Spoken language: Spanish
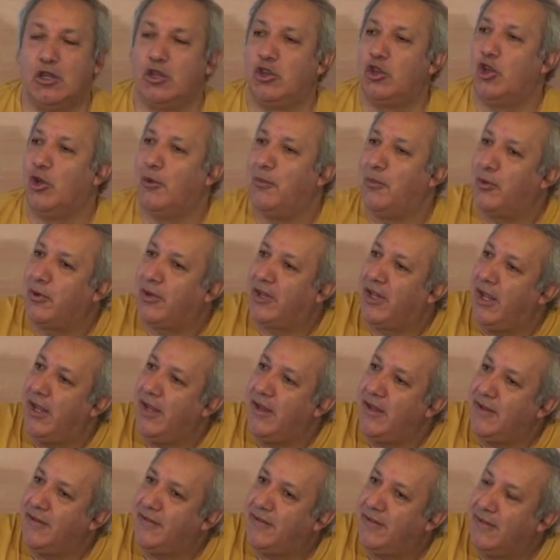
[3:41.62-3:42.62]
No porque
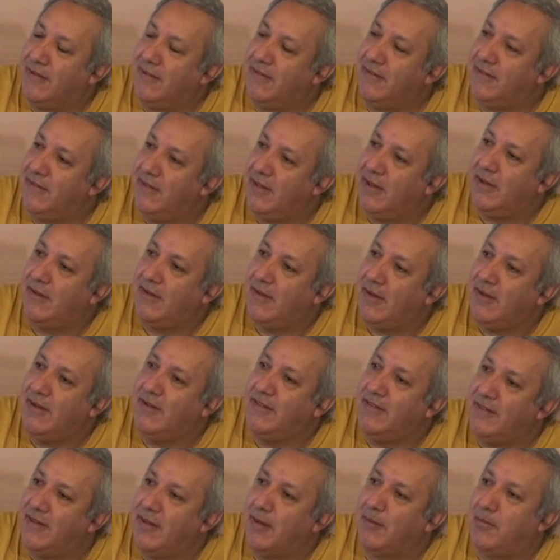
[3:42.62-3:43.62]
ella se encienda
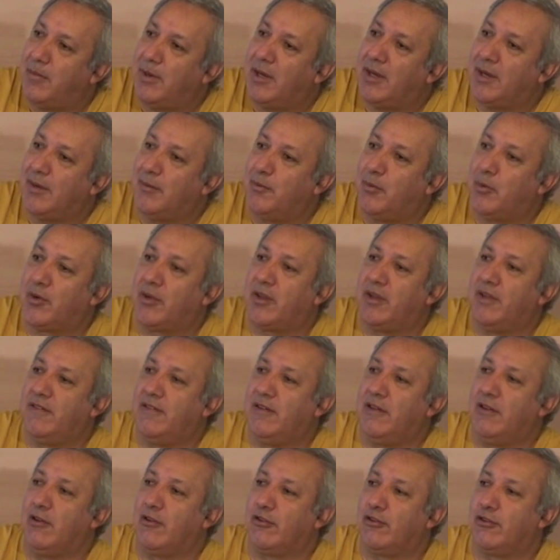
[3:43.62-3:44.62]
y se apaga, porque
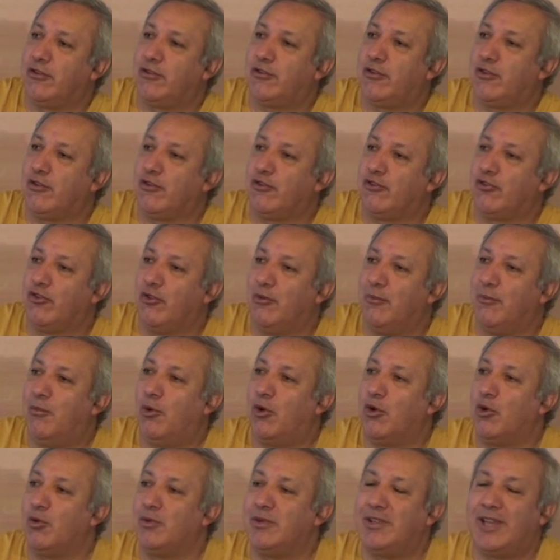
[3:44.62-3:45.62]
si nosotros
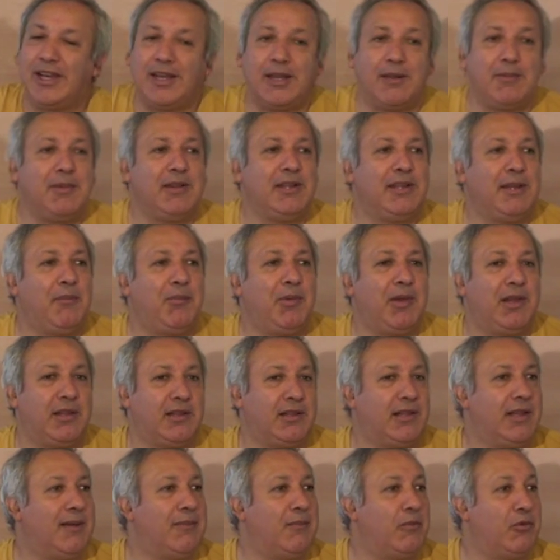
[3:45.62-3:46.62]
voluntariamente
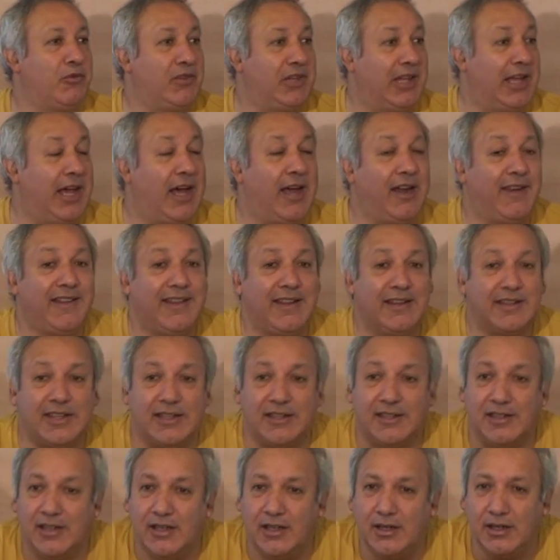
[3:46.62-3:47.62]
planteamos dejar de
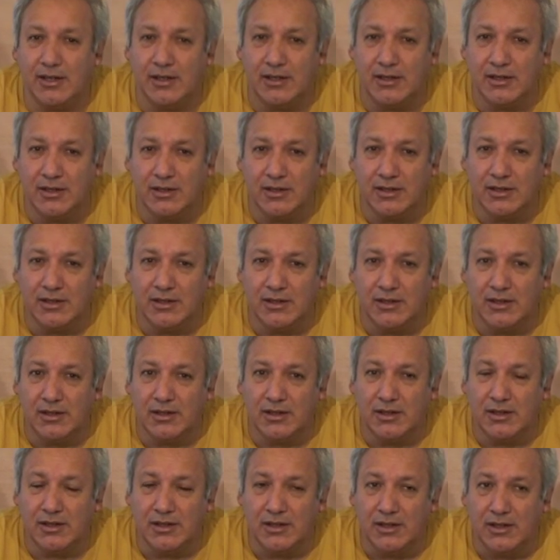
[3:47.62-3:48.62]
atender,
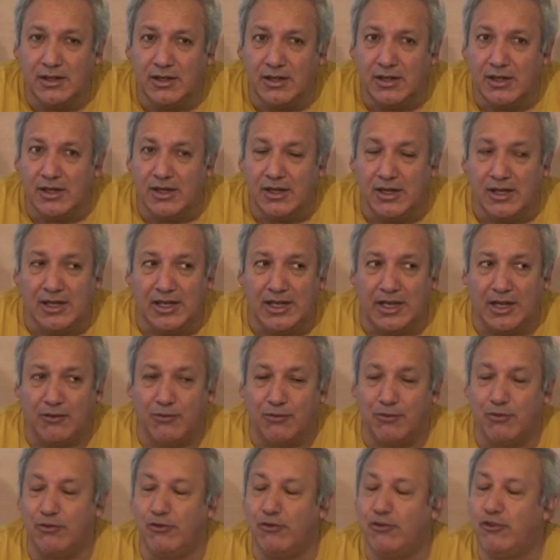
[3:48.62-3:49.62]
la
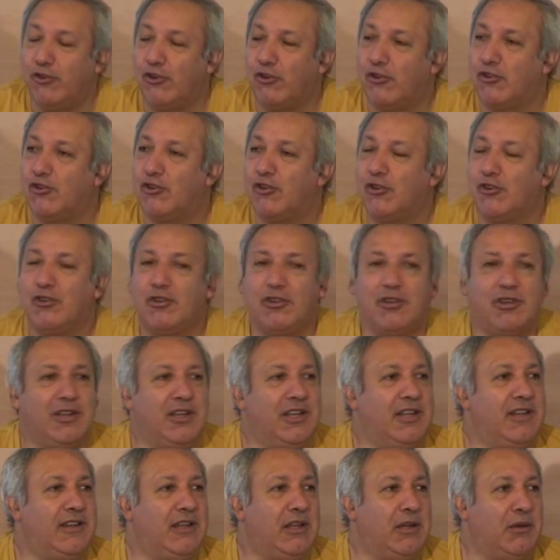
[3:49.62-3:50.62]
función
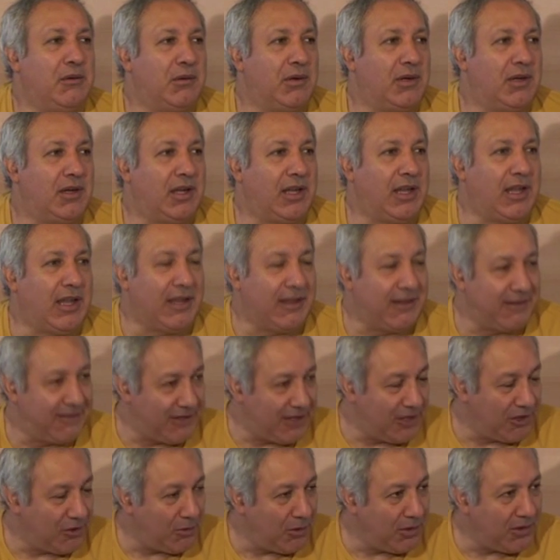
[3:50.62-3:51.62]
cognitiva,
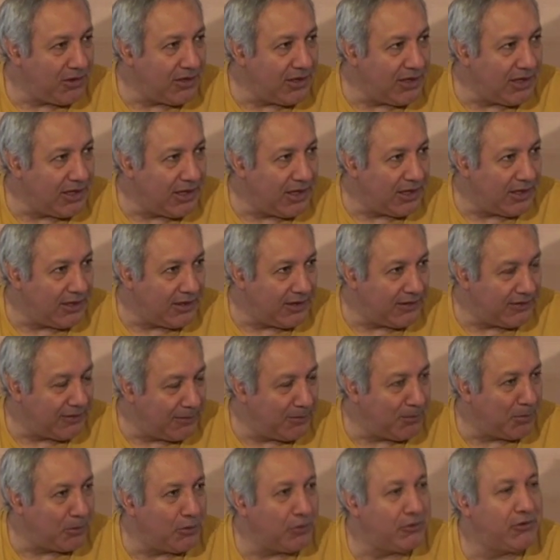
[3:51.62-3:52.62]
estando allí en
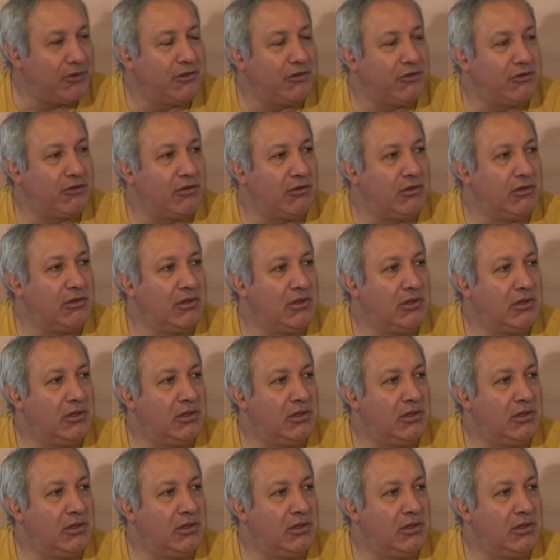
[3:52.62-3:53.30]
ese proceso,